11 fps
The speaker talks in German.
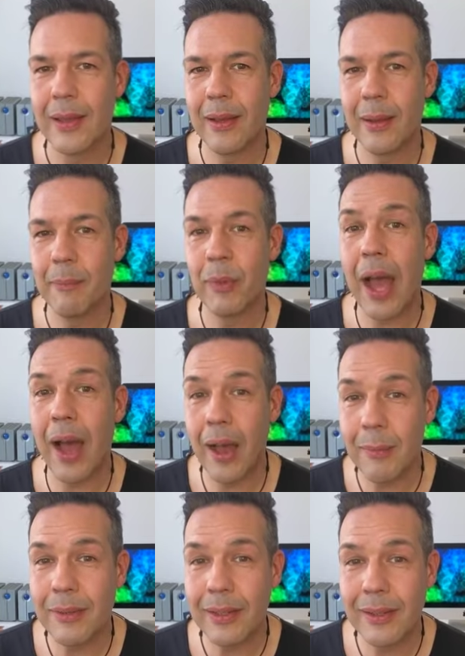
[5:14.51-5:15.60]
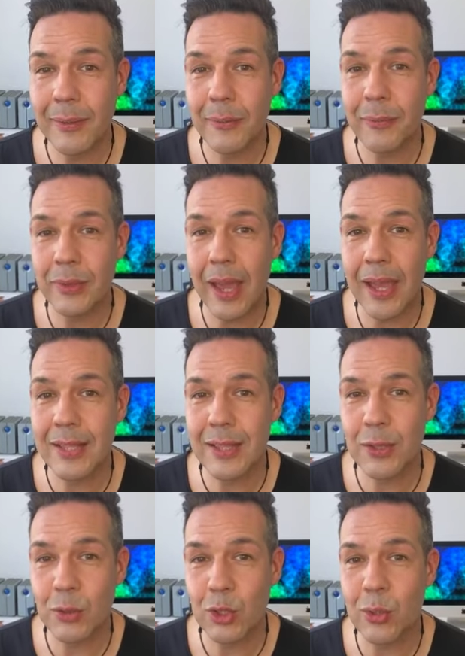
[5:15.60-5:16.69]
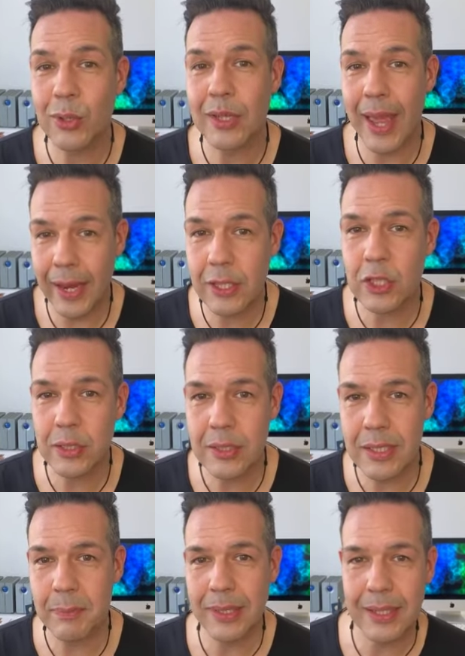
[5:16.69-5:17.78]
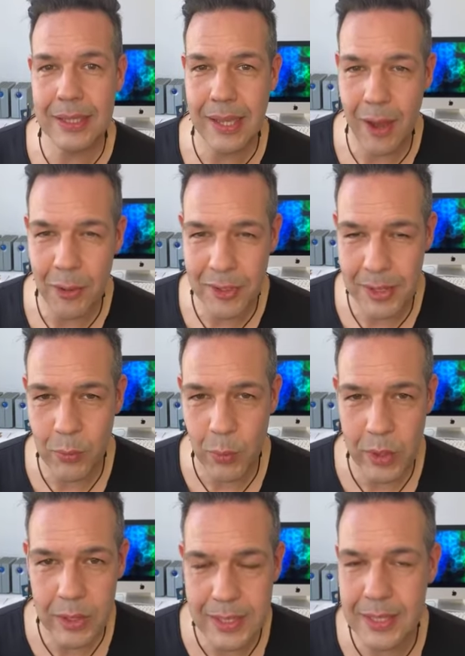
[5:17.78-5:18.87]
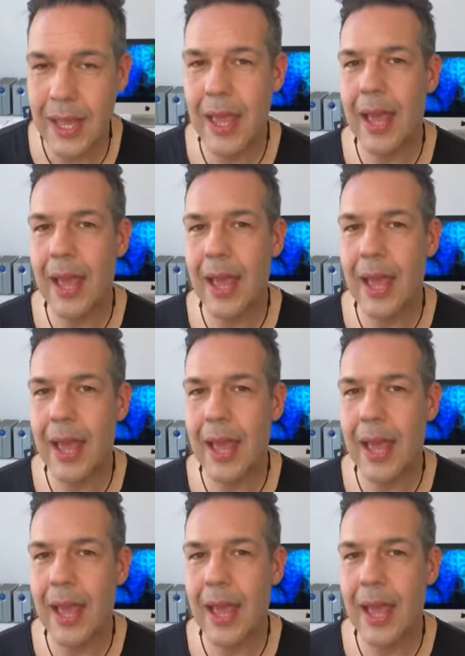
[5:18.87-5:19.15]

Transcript: ähm, aber wie heißt es so schön, Action speaks louder than words,